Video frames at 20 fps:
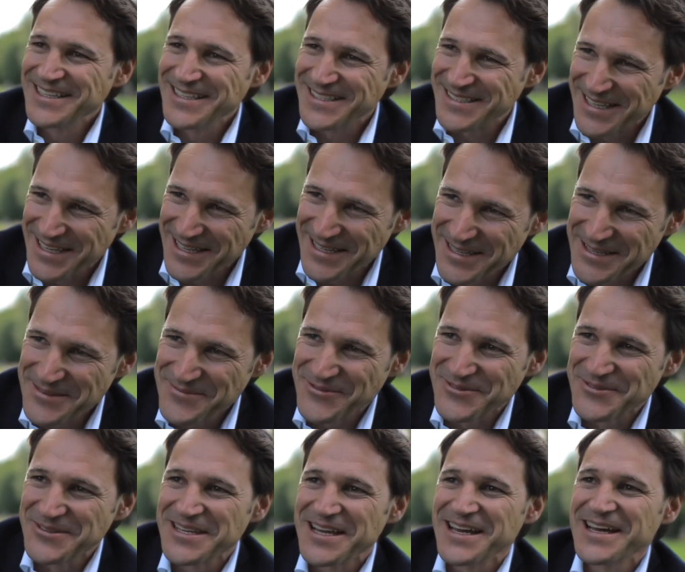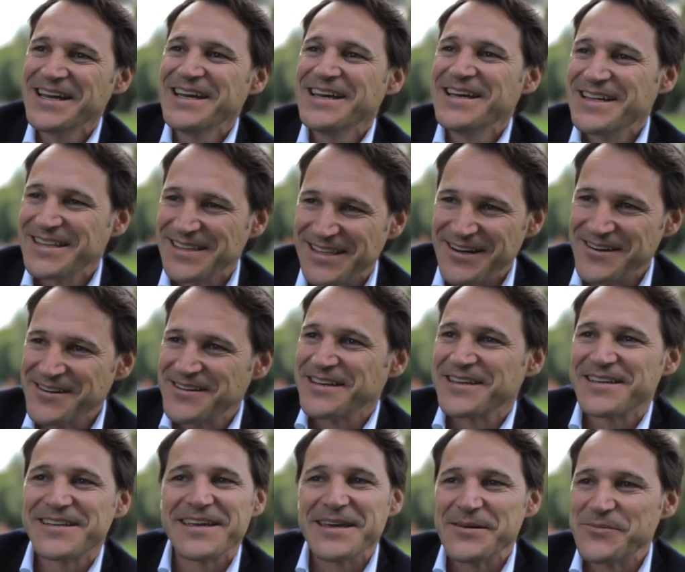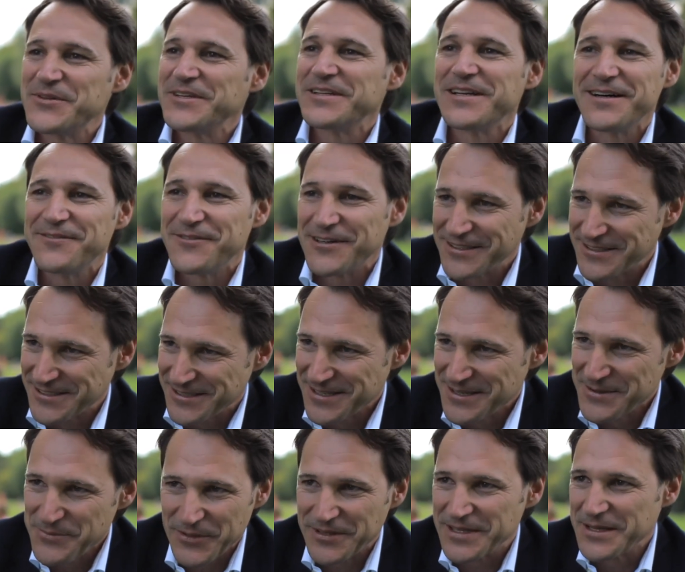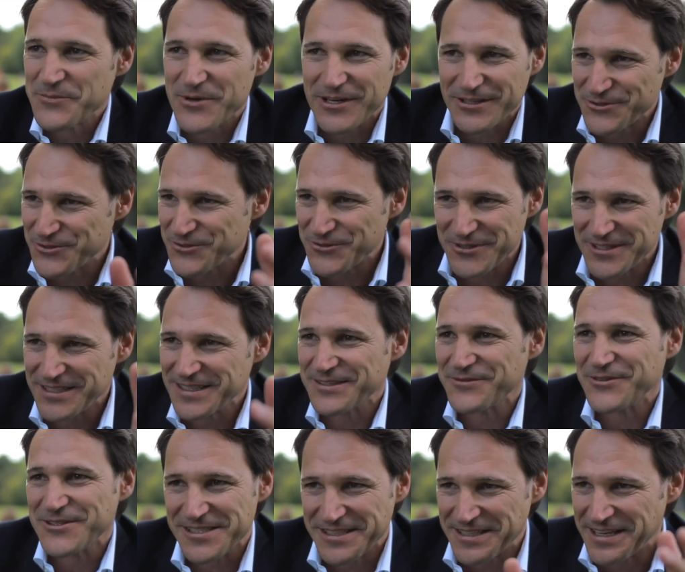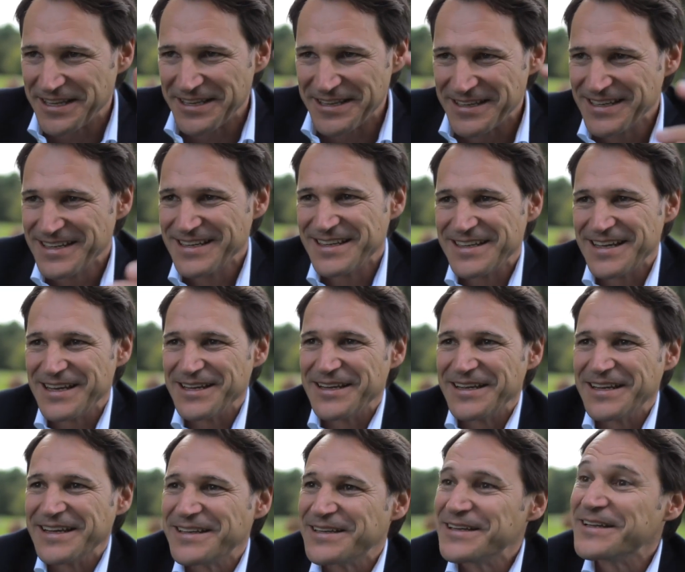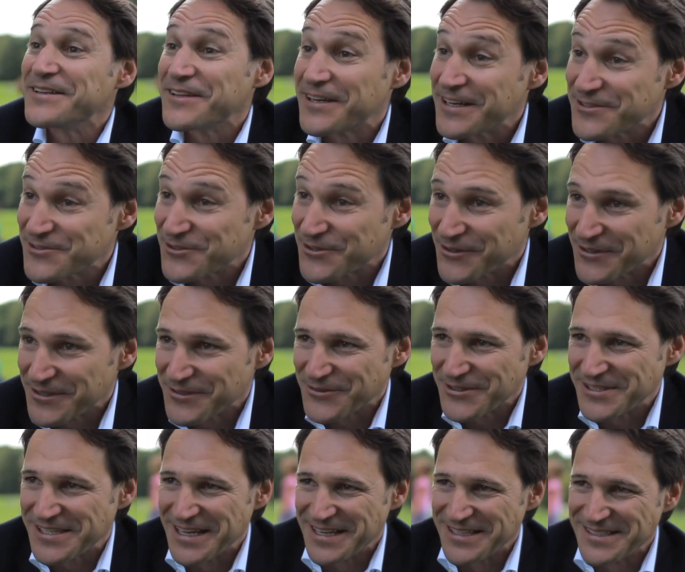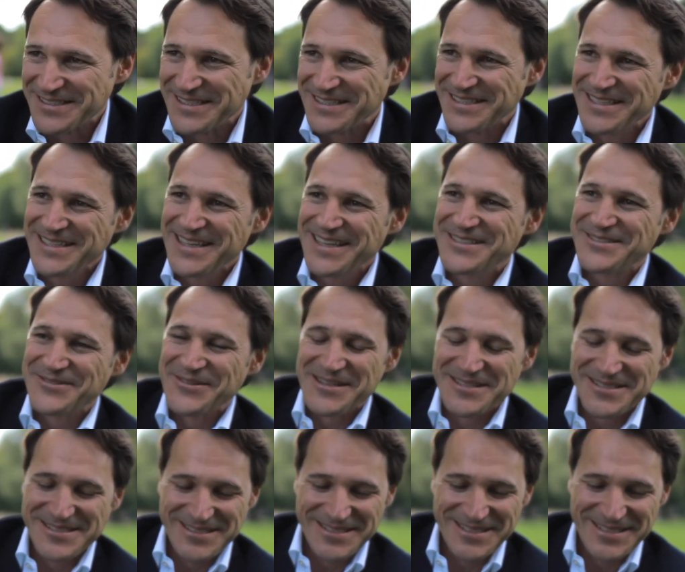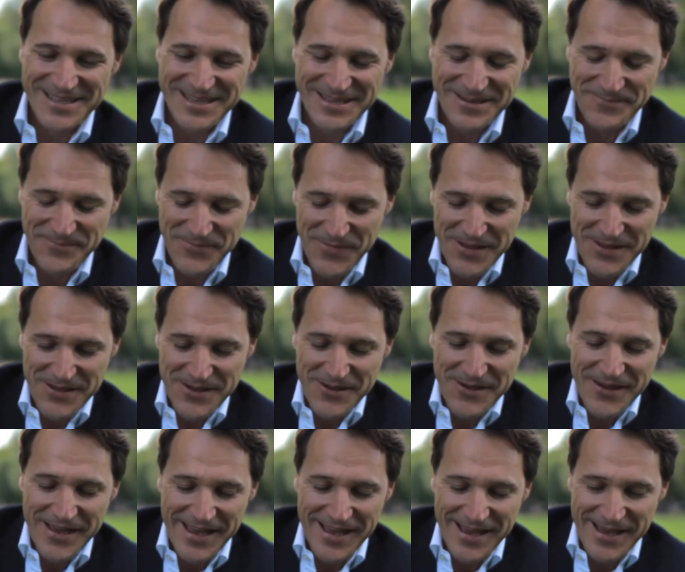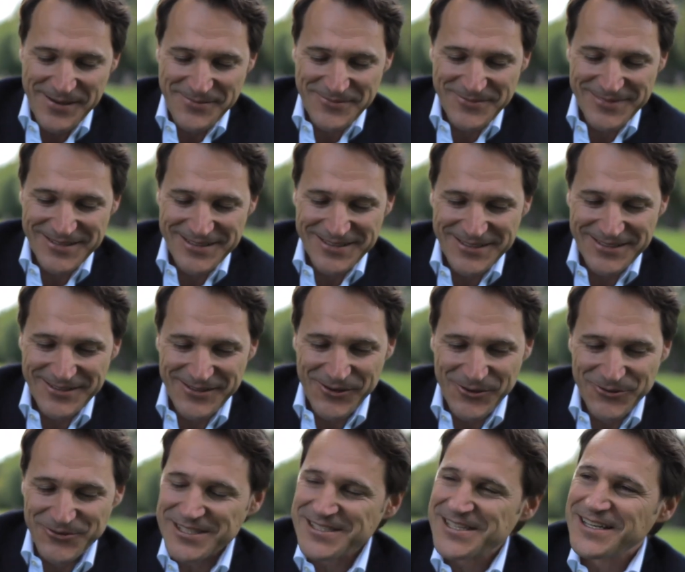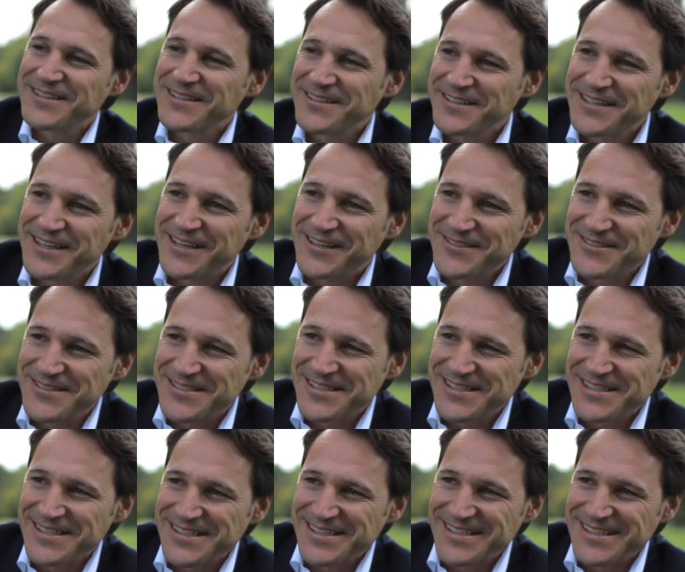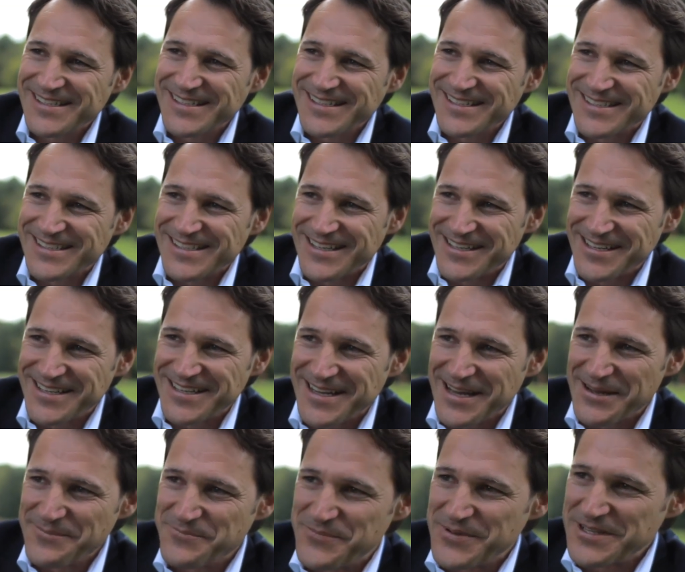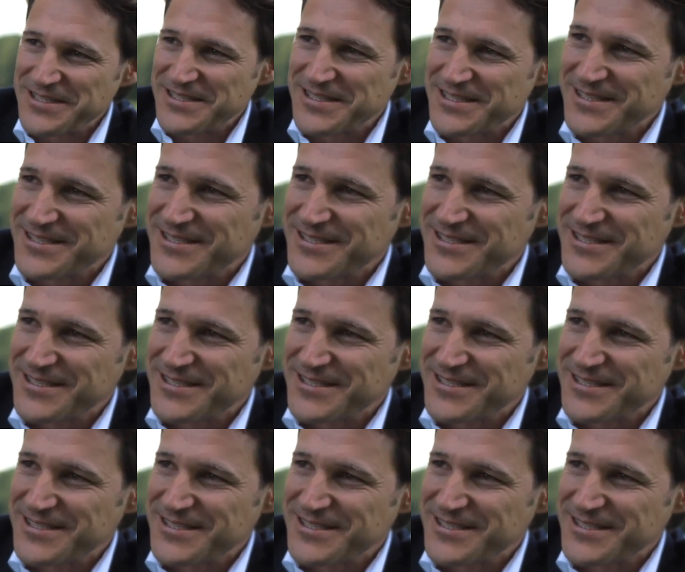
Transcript: sehr lieb von dir. Danke, ich gebe dir da was. Mit dem kannst du irgendwas in, in, äh, in ein Restaurant etwas essen, zu essen gehen. Ähm, und das hat dann die ganze Sache ein bisschen